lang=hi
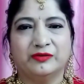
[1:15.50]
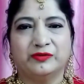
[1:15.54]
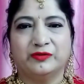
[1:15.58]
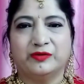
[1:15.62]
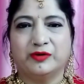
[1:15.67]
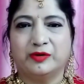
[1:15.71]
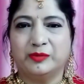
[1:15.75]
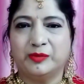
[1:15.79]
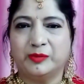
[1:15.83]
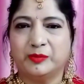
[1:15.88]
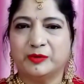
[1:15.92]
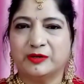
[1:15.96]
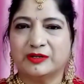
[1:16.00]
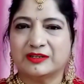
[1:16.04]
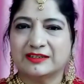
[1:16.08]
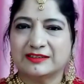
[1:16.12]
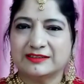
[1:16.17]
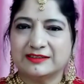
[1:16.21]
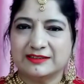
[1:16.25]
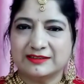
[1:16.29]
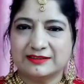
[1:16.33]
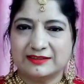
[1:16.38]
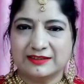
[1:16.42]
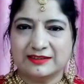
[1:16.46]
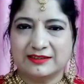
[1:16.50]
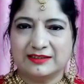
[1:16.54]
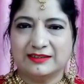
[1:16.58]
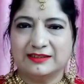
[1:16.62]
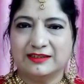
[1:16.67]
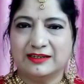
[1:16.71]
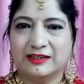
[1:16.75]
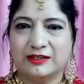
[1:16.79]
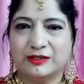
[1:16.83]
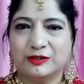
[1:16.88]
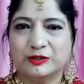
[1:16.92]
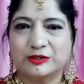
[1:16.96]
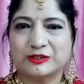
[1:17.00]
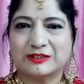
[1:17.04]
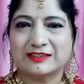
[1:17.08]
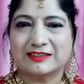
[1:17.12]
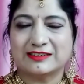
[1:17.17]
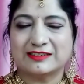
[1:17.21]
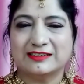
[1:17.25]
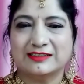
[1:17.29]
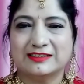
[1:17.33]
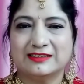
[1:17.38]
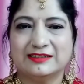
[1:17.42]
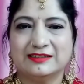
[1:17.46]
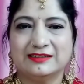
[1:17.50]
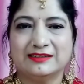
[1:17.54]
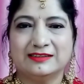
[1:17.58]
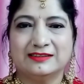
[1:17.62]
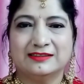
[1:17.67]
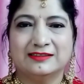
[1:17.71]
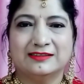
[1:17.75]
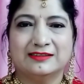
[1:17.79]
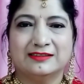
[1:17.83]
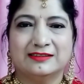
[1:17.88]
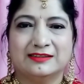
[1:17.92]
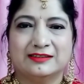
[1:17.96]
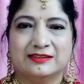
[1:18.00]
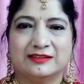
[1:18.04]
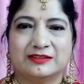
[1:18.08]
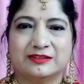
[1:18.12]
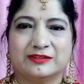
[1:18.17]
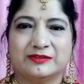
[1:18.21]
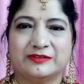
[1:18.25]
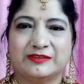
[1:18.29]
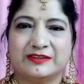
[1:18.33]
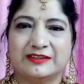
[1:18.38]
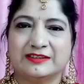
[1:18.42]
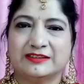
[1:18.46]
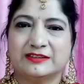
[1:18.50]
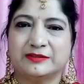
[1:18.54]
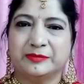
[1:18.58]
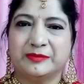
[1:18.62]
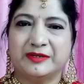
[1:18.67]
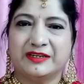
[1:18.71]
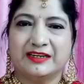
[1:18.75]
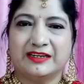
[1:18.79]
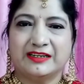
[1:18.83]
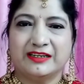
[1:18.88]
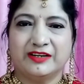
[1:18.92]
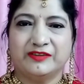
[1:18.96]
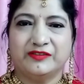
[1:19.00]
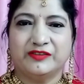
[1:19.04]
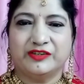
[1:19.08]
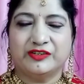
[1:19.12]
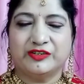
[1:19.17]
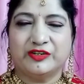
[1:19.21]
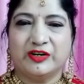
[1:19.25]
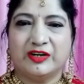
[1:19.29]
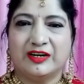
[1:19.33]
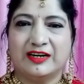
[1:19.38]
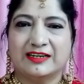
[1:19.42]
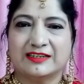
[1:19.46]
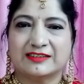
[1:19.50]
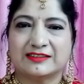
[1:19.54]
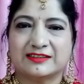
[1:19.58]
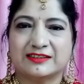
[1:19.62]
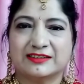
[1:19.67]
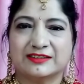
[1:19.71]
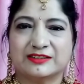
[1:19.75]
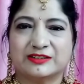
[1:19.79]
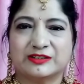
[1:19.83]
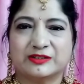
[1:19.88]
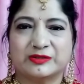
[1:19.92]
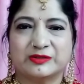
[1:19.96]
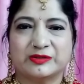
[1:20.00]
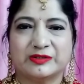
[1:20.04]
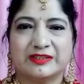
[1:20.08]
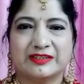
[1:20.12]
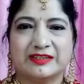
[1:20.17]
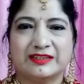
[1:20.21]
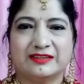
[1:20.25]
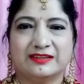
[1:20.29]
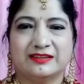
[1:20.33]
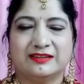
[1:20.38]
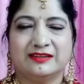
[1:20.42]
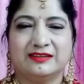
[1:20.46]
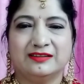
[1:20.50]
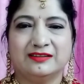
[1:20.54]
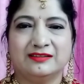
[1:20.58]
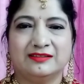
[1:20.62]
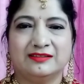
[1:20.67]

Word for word: वो भी बहुत अच्छे से तैयार हो सकते हैं तो फ्रेंड्स मेरा ये वीडियो लास्ट तक ज़रूर देखना